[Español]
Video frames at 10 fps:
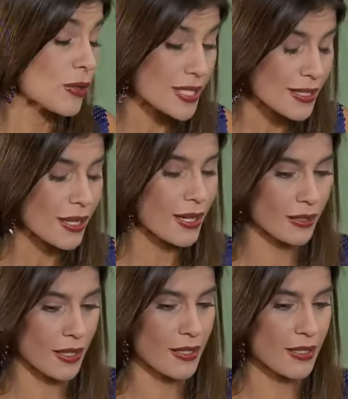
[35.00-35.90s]
en esa
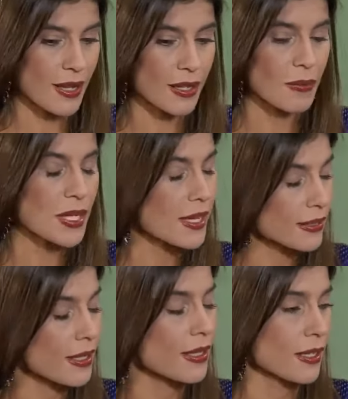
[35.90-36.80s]
carta decía que
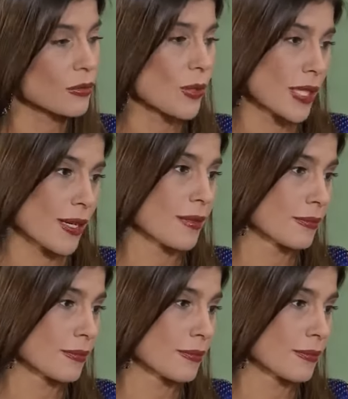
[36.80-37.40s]
Miranda era tu hija.